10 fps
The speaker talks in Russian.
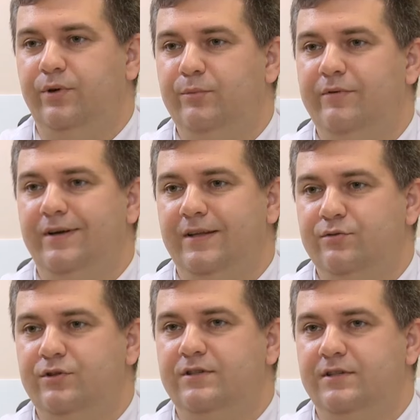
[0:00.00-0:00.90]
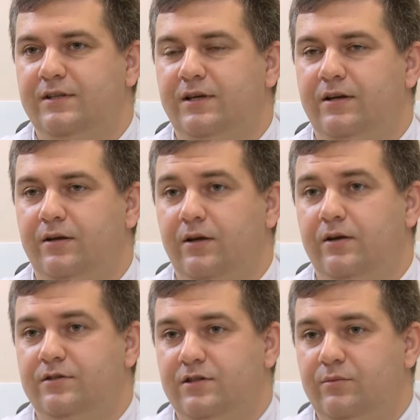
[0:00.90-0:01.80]
Пребывание в стационаре
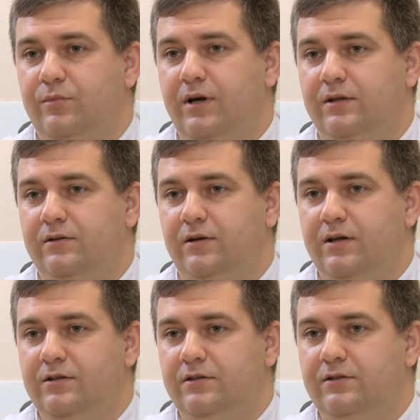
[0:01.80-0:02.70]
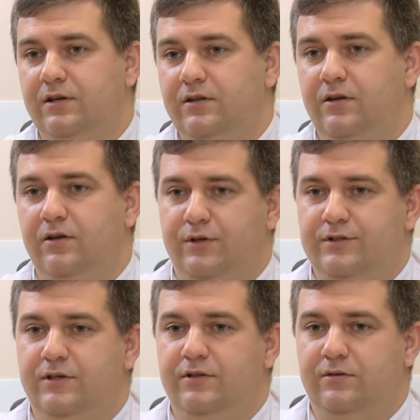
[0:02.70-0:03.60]
занимает один день.
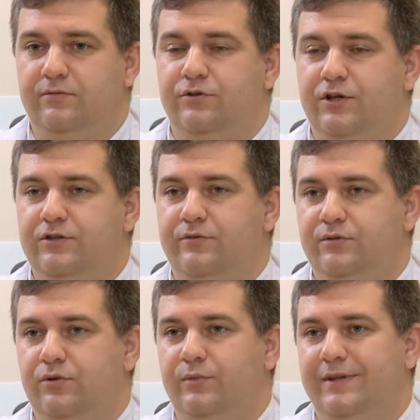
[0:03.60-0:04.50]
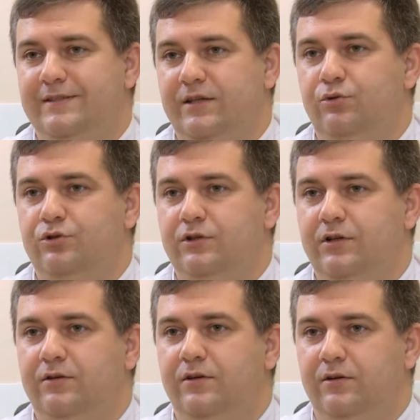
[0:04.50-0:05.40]
Пациентов чаще всего мы на следующий
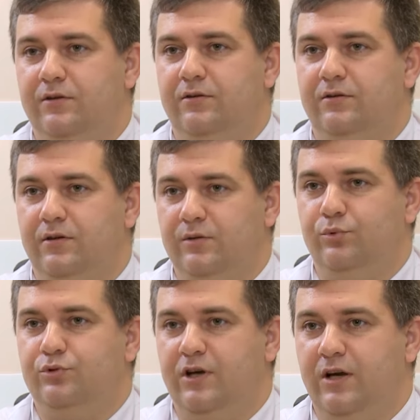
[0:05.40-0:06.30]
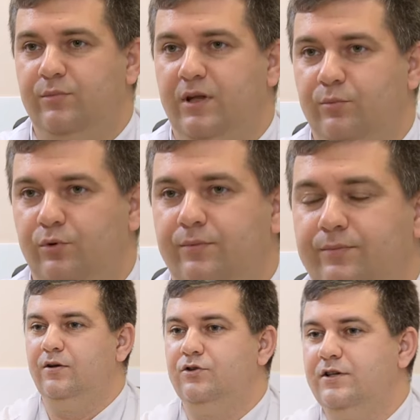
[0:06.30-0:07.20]
день э, отпускаем домой.
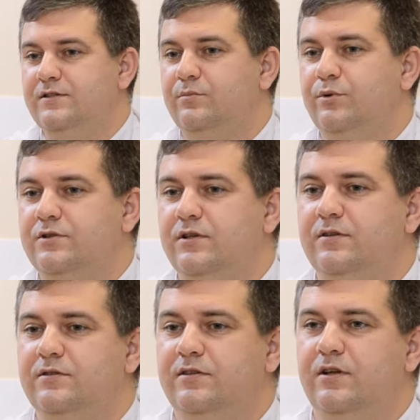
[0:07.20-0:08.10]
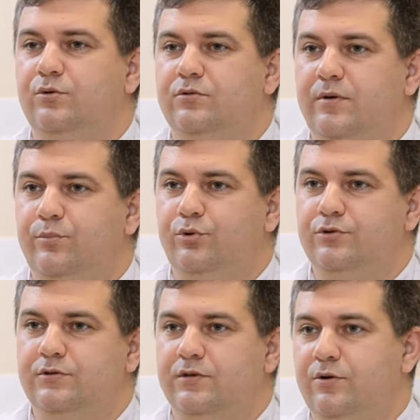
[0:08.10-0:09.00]
Часто пациенты задают
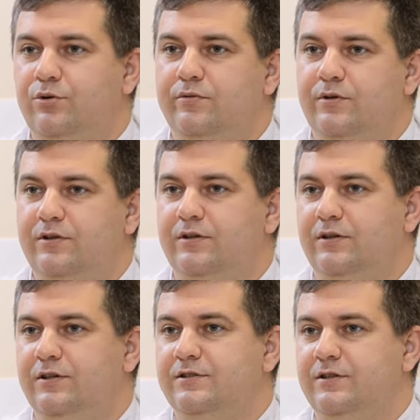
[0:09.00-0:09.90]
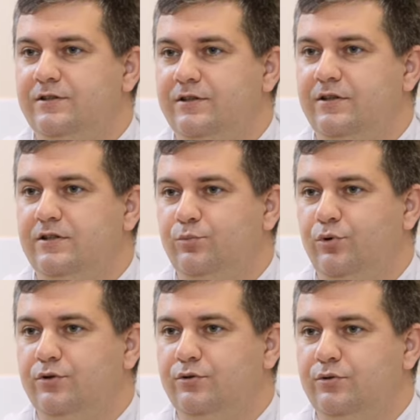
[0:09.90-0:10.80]
вопрос, какой вид анестезии
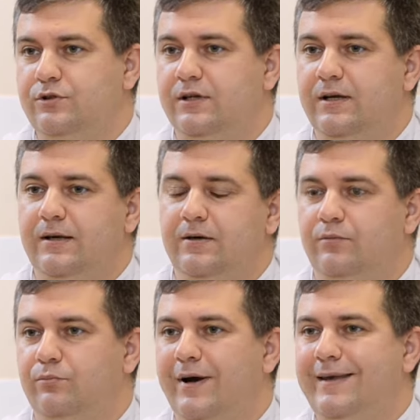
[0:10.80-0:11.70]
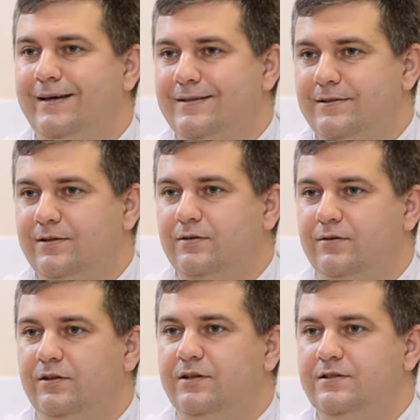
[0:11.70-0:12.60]
используется, боятся
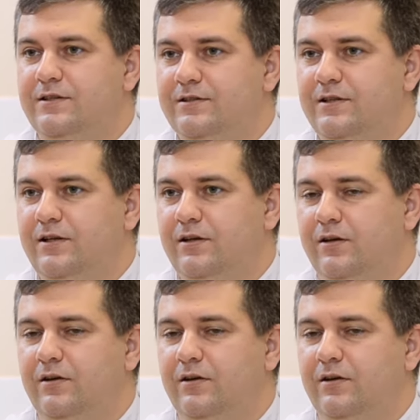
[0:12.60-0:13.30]
анестезии,